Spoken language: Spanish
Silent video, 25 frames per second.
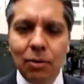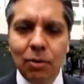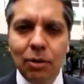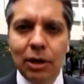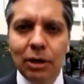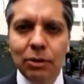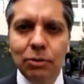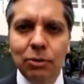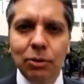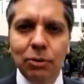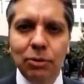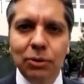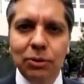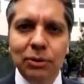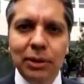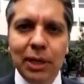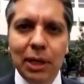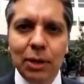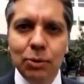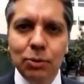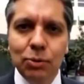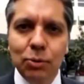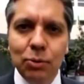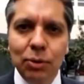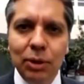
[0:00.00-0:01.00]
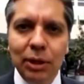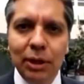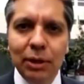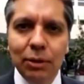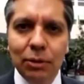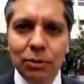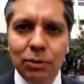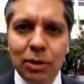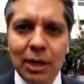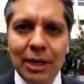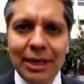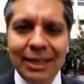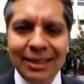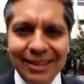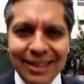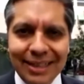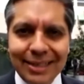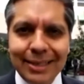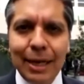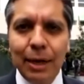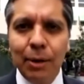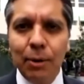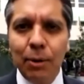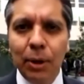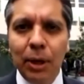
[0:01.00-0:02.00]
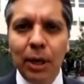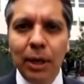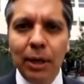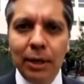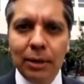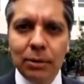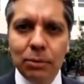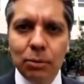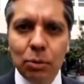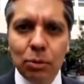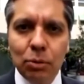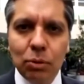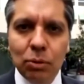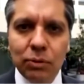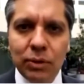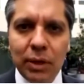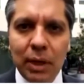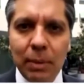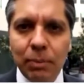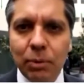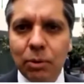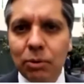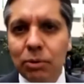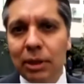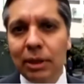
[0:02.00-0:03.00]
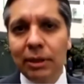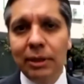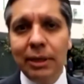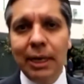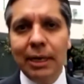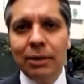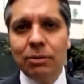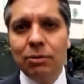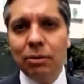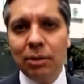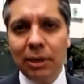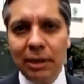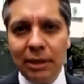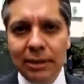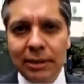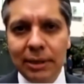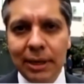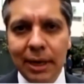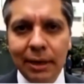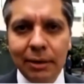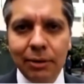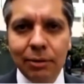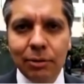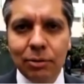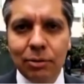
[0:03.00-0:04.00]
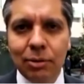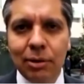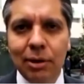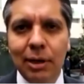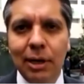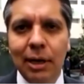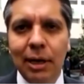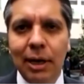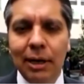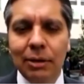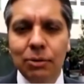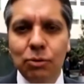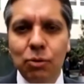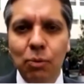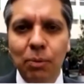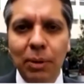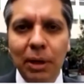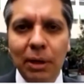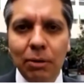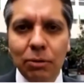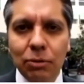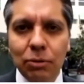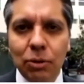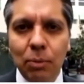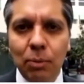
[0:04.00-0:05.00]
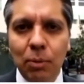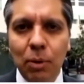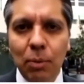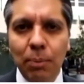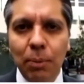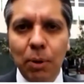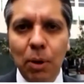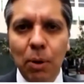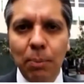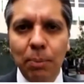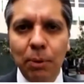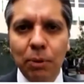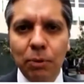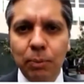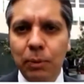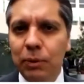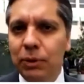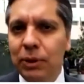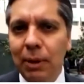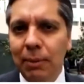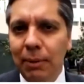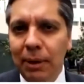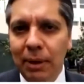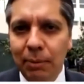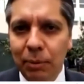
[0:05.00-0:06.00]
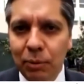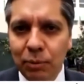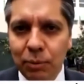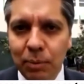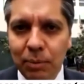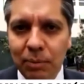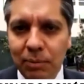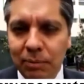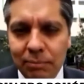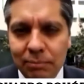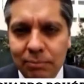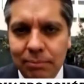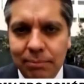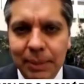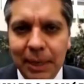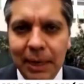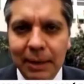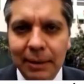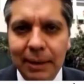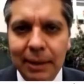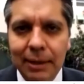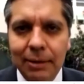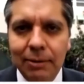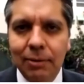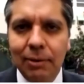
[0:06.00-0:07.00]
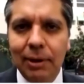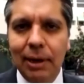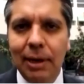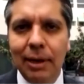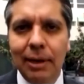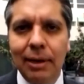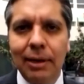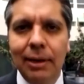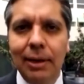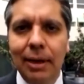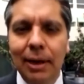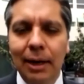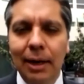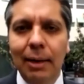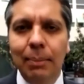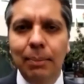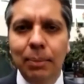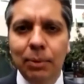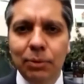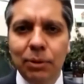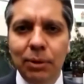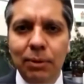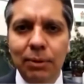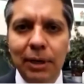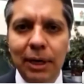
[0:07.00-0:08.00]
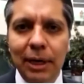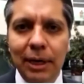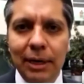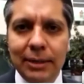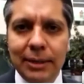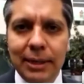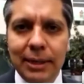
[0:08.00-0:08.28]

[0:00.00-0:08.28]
es que el 50% de los ciudadanos dicen que se les ofreció una mordida a cambio de votos. Y lo que